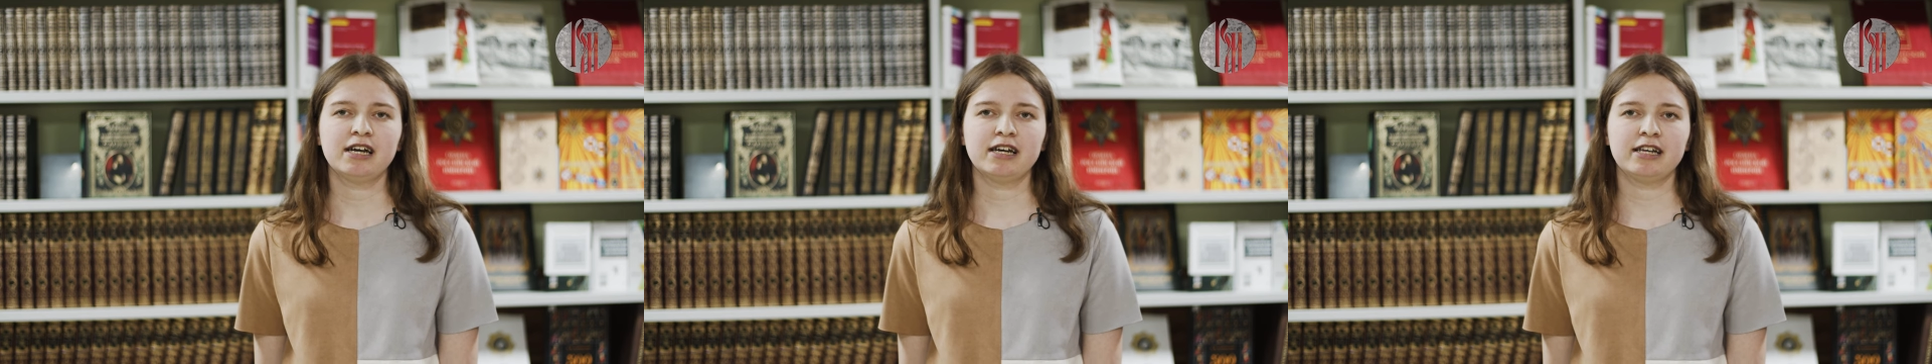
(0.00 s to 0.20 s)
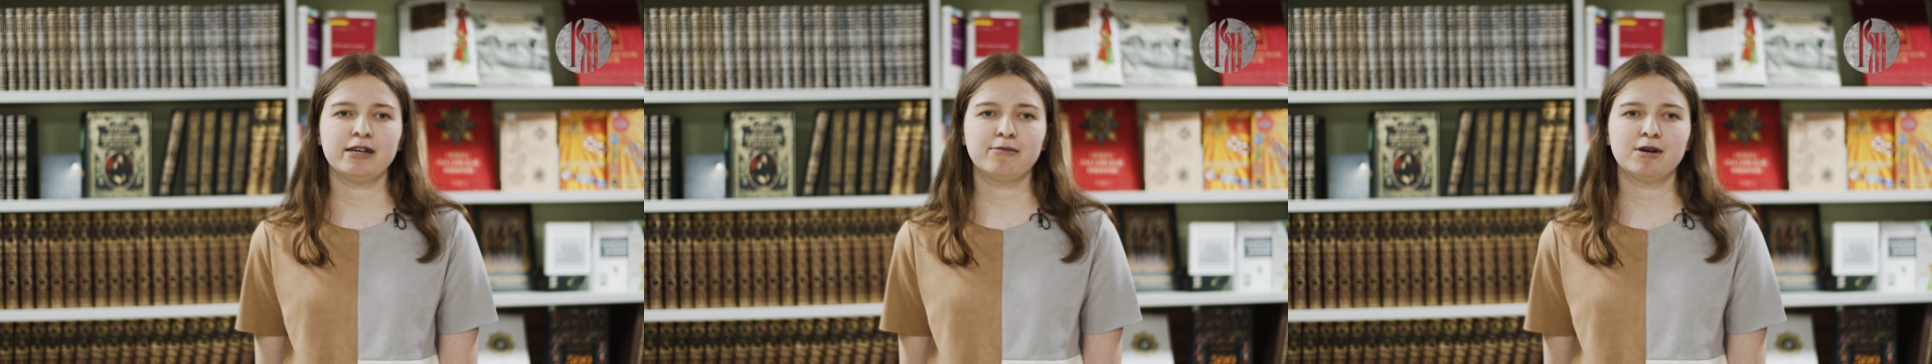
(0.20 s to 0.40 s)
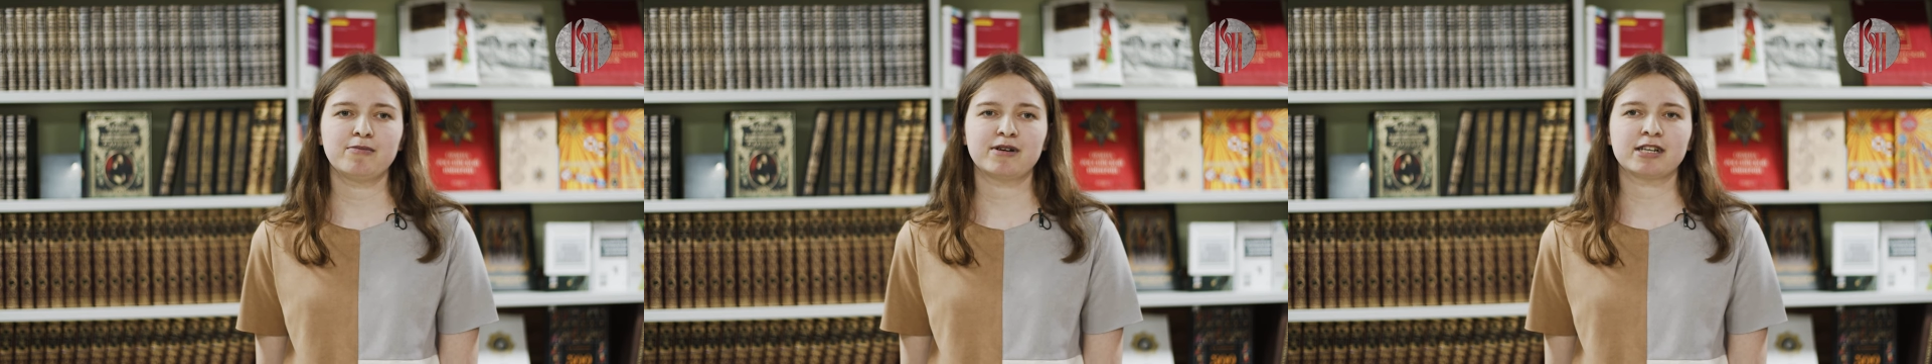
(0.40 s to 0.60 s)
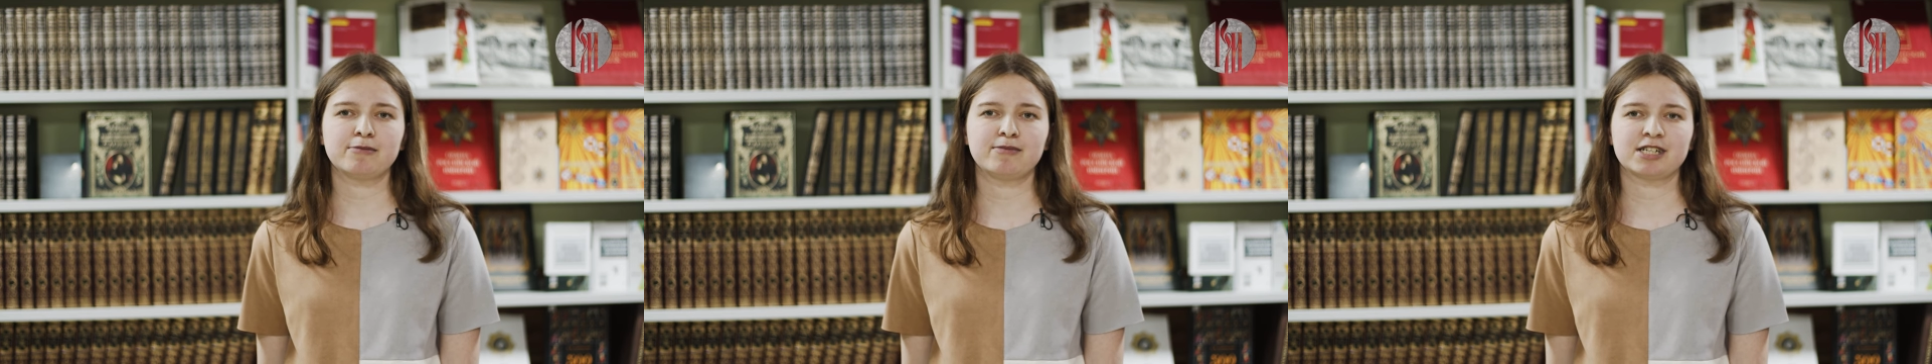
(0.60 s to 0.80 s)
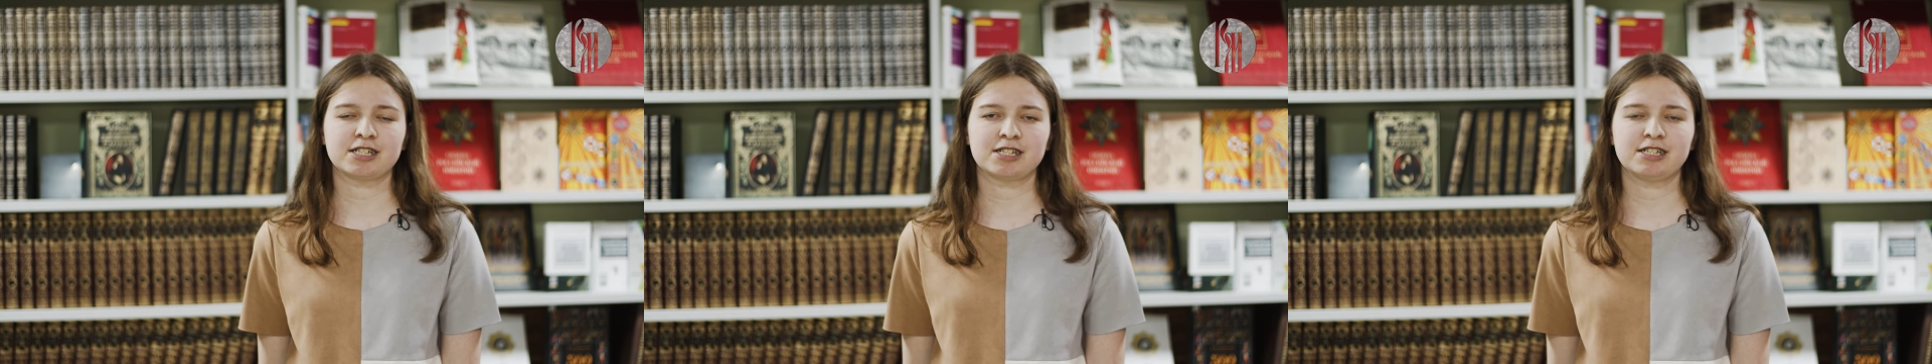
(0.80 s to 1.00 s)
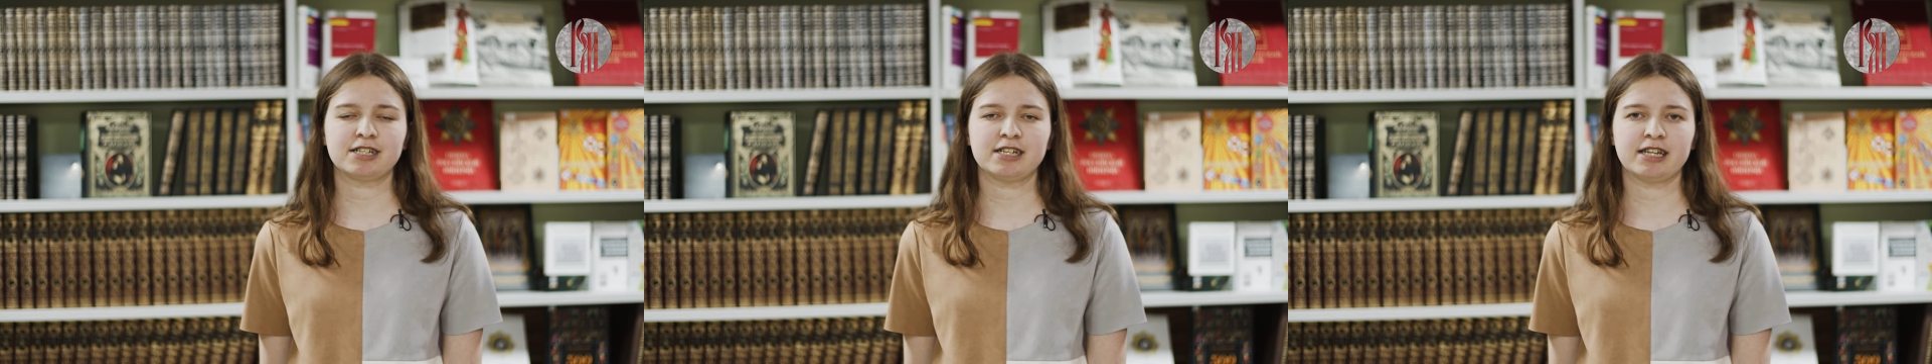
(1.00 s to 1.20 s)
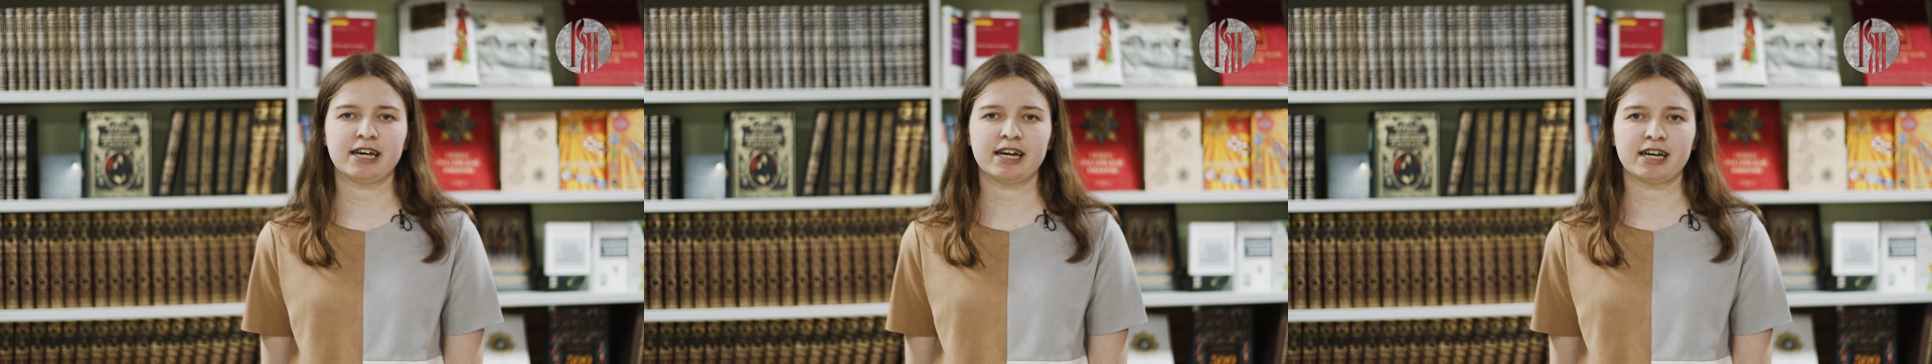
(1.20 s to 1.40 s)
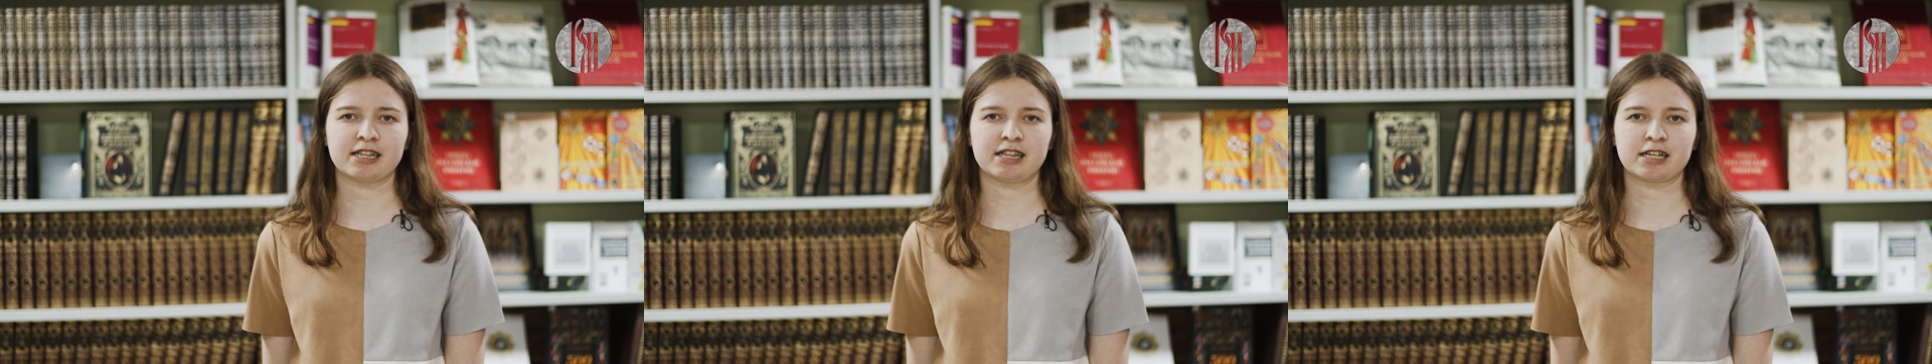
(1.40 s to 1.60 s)
либо
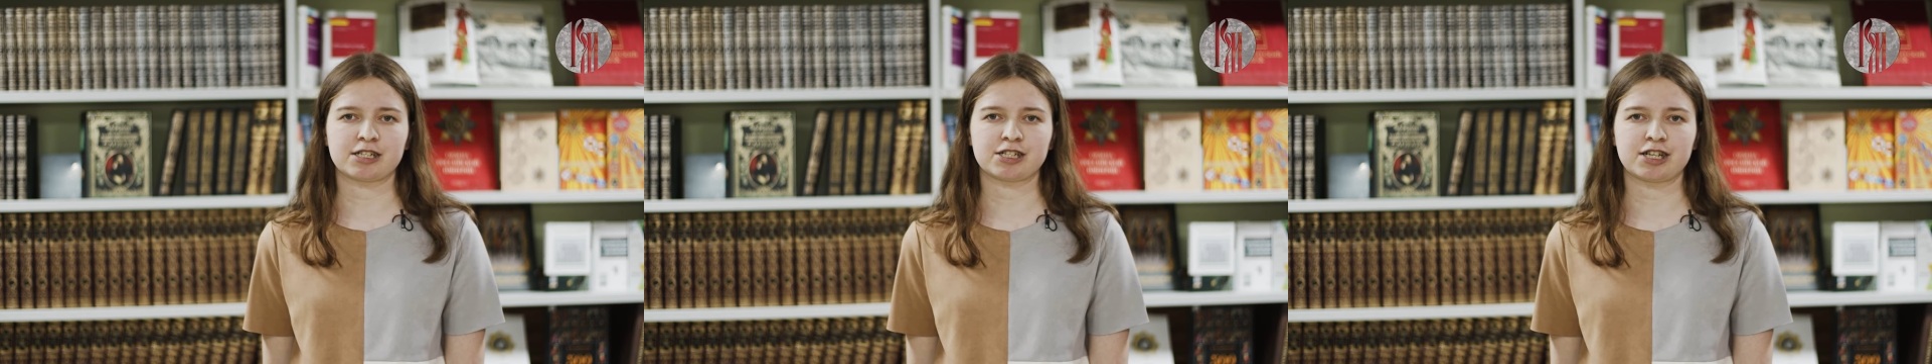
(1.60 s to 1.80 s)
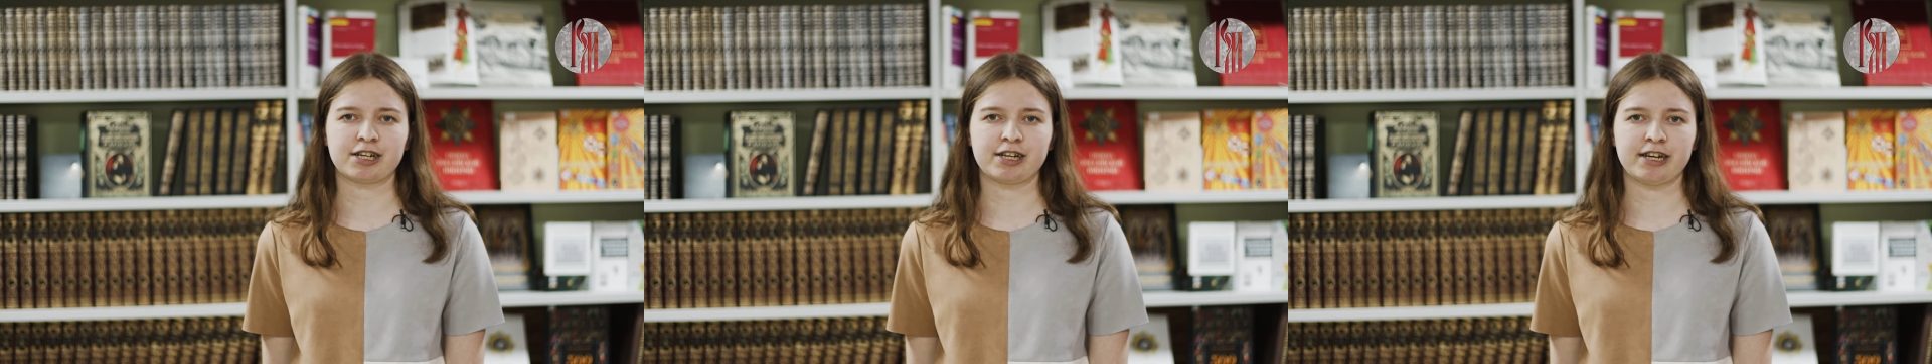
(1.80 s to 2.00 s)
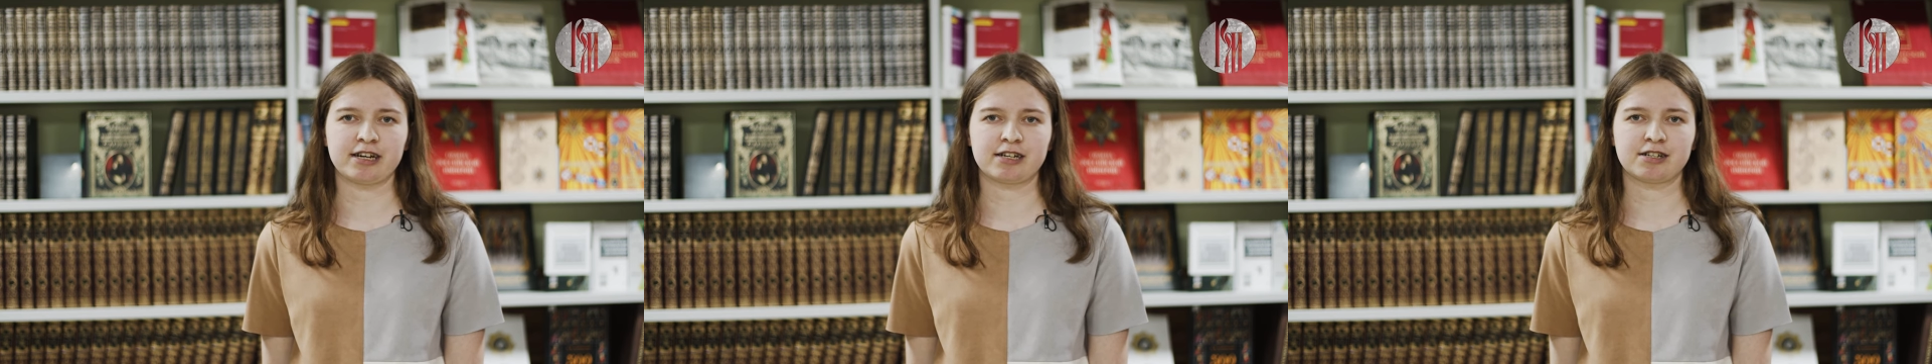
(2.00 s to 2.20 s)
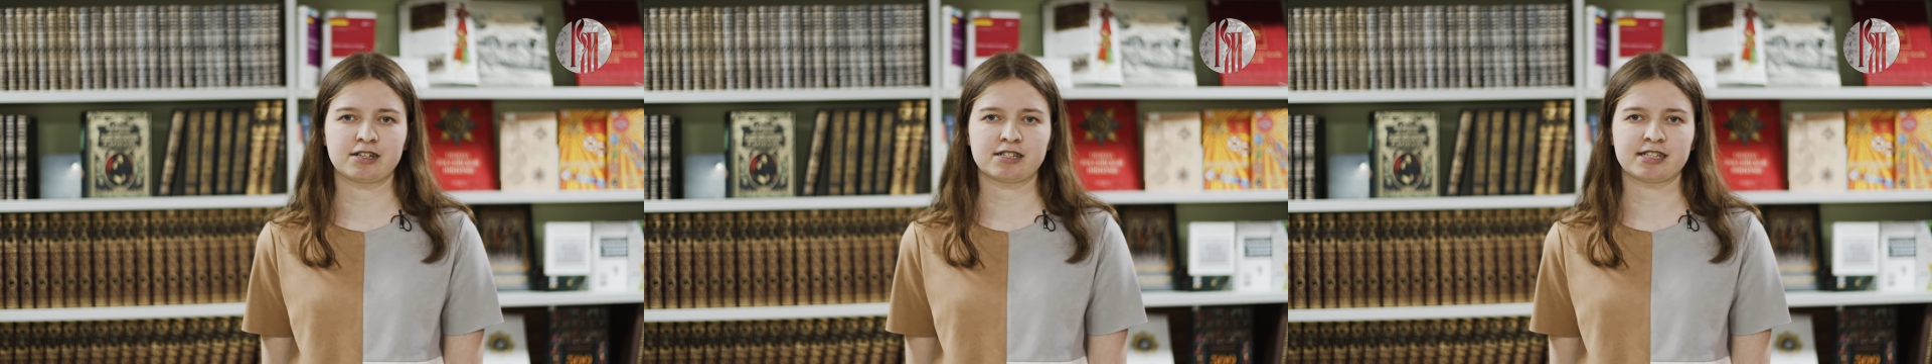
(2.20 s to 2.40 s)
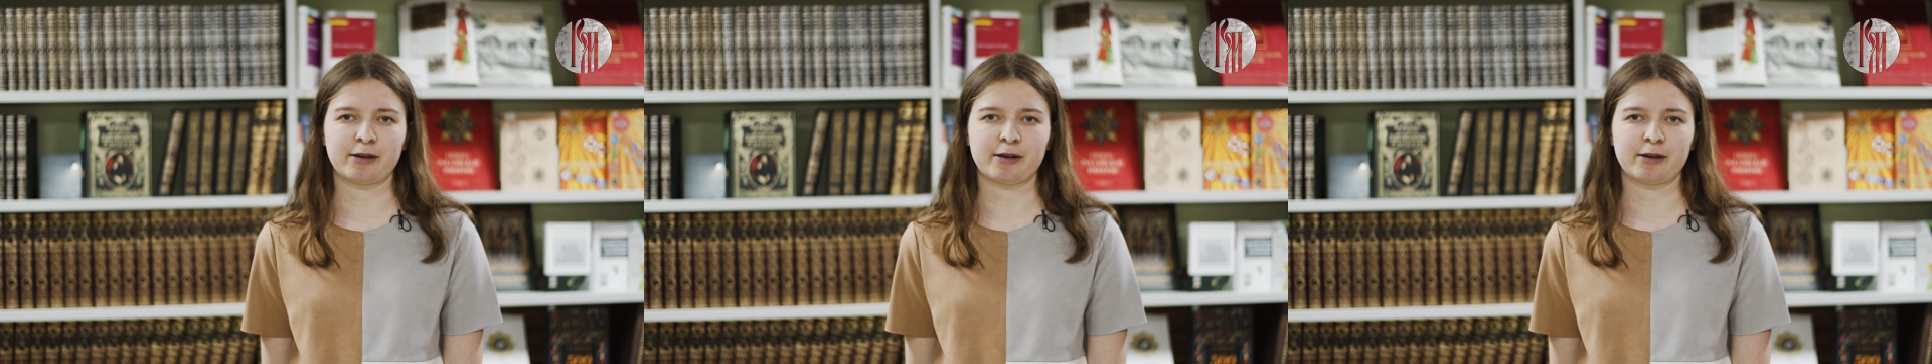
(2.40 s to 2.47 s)
пренебрежительное отношение к